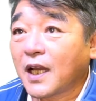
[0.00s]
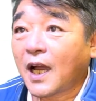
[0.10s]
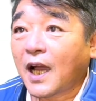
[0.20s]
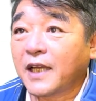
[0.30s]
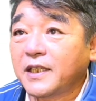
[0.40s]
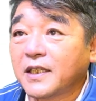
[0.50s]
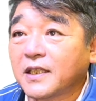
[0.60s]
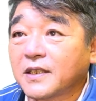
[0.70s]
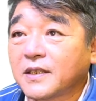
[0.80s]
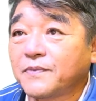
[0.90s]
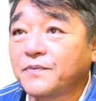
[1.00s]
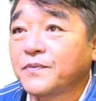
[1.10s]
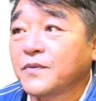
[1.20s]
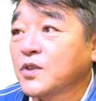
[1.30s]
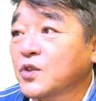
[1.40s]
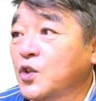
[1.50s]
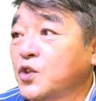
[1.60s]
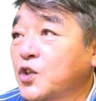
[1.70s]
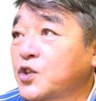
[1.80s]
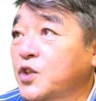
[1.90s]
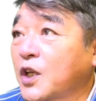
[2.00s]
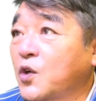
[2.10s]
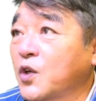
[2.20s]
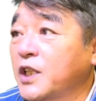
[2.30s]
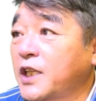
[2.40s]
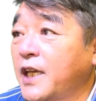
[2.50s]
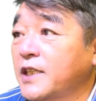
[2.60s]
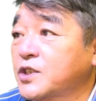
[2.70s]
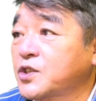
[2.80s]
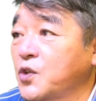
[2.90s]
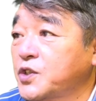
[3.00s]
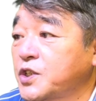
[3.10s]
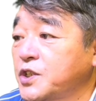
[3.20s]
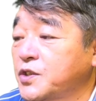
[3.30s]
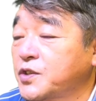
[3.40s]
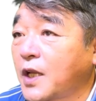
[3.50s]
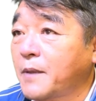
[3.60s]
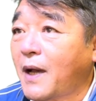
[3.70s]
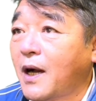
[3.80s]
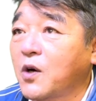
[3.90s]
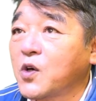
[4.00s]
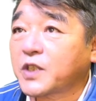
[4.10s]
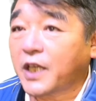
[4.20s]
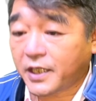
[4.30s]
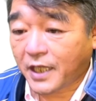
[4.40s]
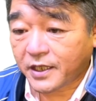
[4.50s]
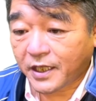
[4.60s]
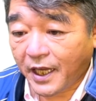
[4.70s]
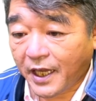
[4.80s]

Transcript: はい、ということでこれで送信すれば OK なんです。